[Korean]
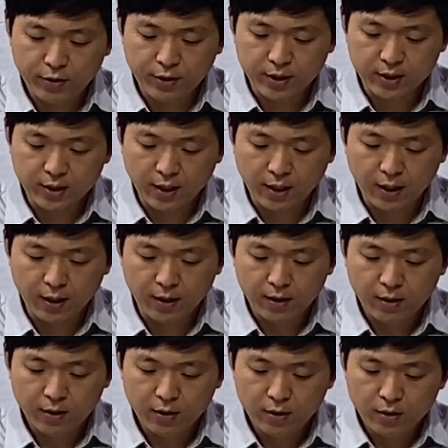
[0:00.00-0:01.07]
할 때
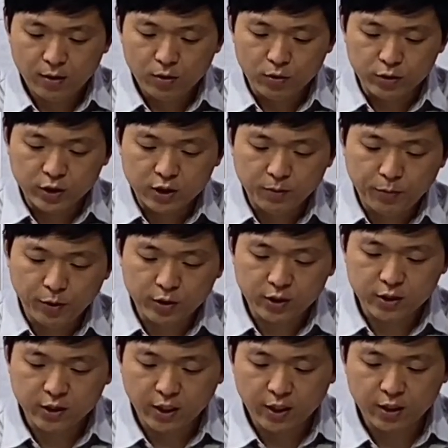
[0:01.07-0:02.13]
오늘 시편
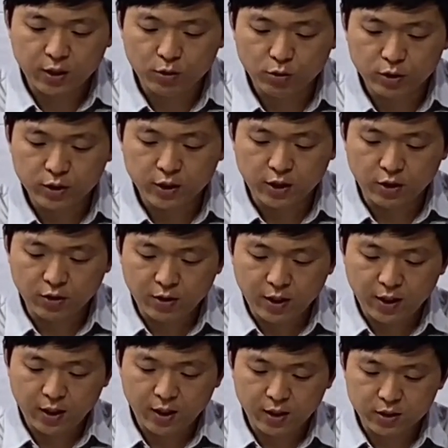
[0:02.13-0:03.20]
기자의 기도를
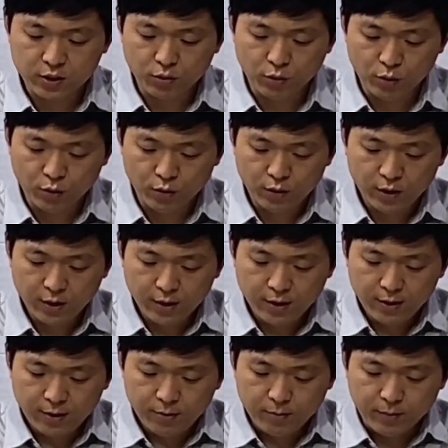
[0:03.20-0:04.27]
기억하게 하시고
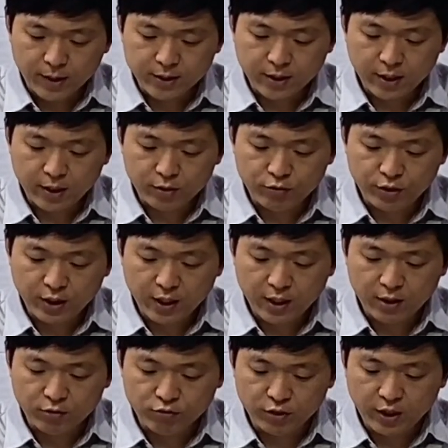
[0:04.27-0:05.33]
매사에
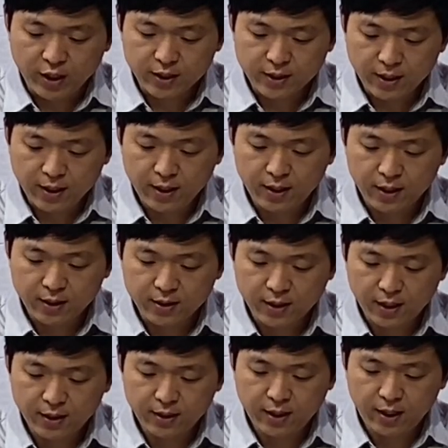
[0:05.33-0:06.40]
우리가 우리의 생각에는
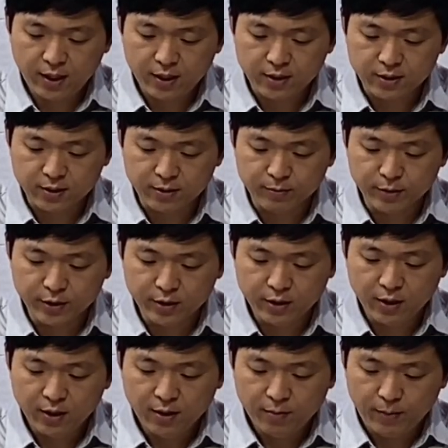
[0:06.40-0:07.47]
한계가
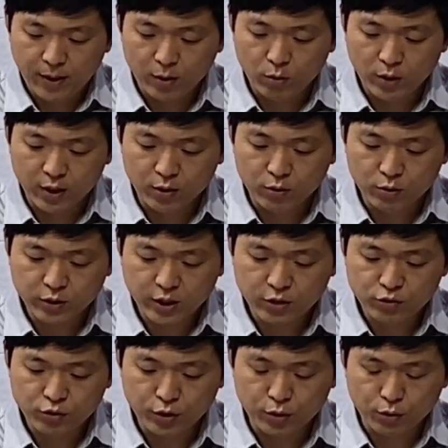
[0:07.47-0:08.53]
있음을 바로 알고 살
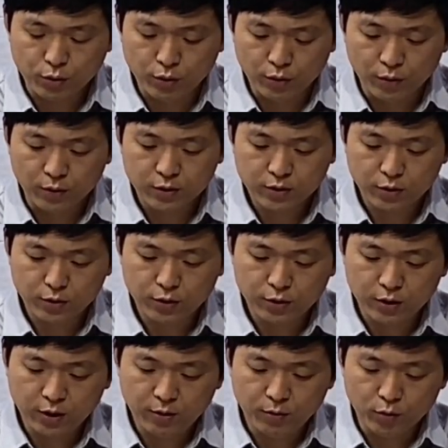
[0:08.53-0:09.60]
수 있도록
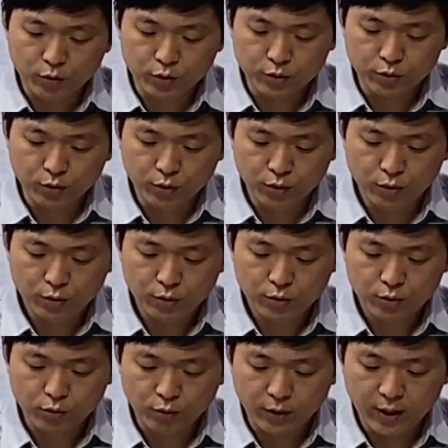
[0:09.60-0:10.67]
성령님 오늘도
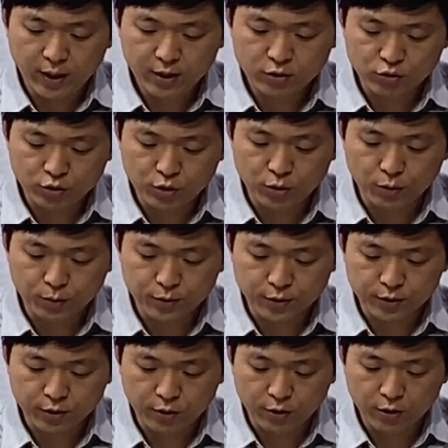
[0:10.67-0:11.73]

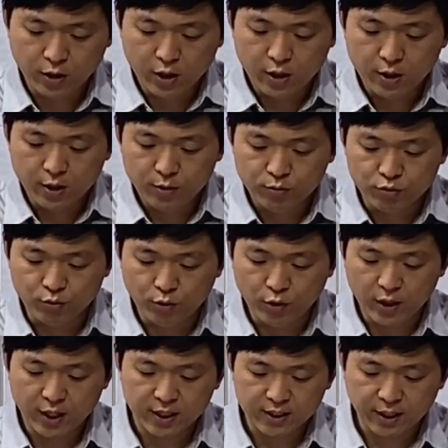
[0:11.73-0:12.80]
도와주시옵소서.
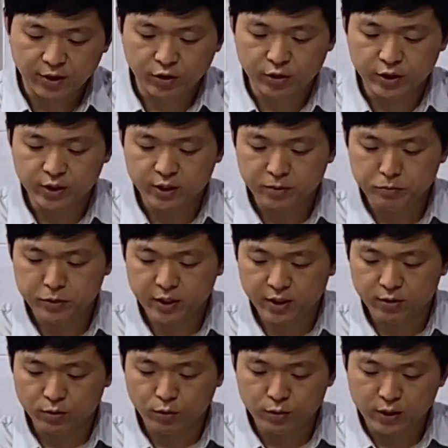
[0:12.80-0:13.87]
부모가 자녀를
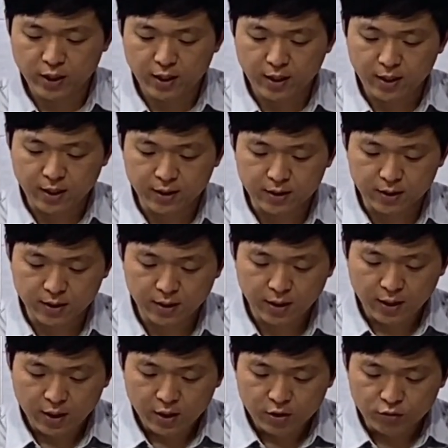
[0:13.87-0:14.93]
심장으로 생각하듯
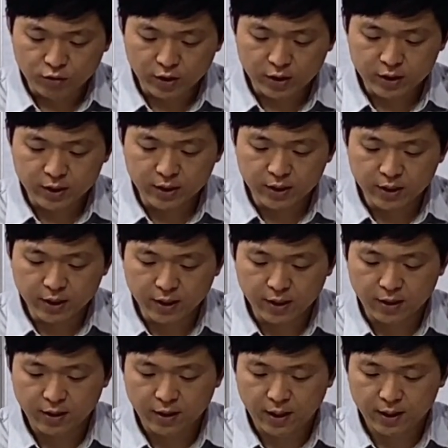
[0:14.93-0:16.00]
우리를 늘
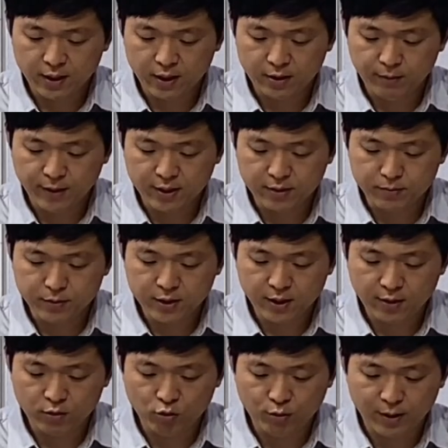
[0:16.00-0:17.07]
하나님의
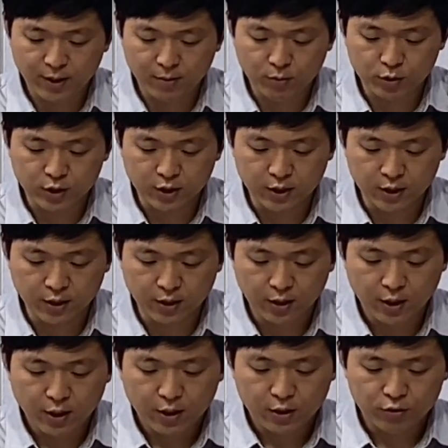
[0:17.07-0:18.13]
심장으로 바라보시는
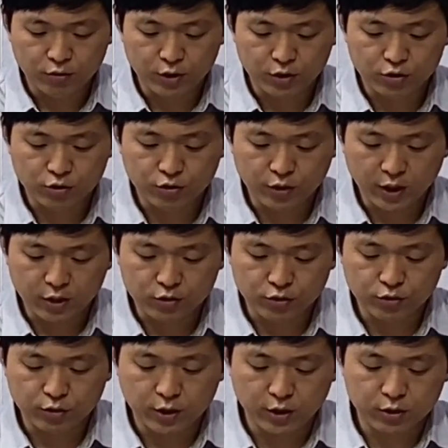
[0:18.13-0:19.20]
우리 주
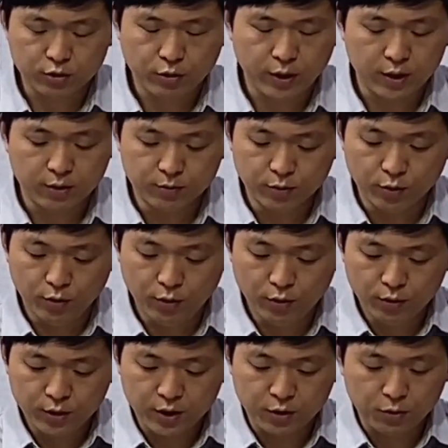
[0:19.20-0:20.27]
예수 그리스도의
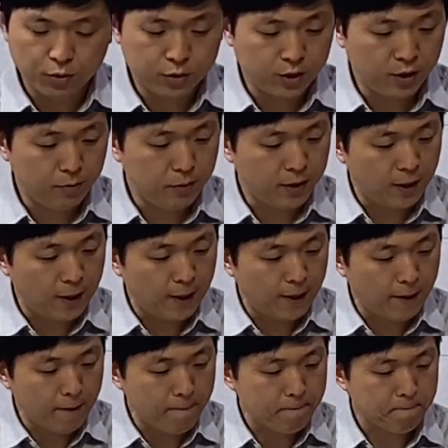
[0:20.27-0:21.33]
이름으로 기도드립니다.